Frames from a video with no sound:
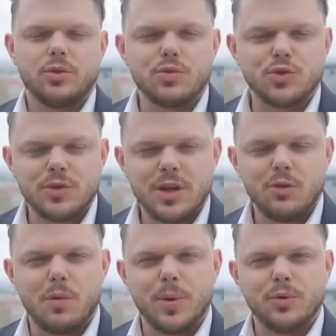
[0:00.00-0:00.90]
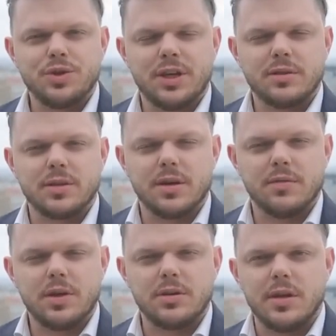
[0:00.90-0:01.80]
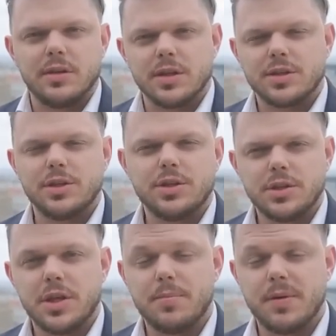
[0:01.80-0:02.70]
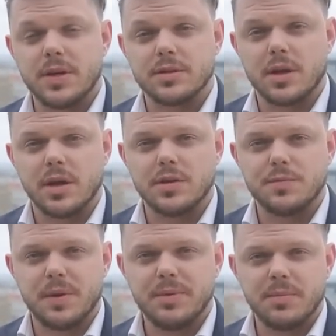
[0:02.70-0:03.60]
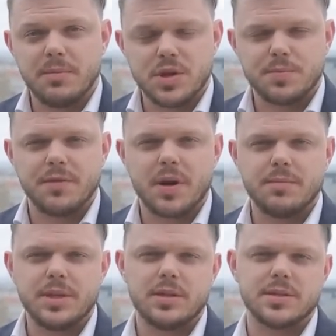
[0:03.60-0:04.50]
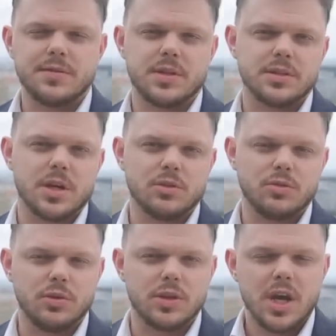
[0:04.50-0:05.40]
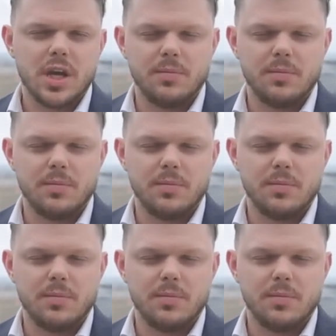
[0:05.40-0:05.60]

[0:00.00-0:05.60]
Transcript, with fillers: О том, что диалог получается, говорит и насыщенная повестка. А ведь помимо межправкомиссии завтра стартует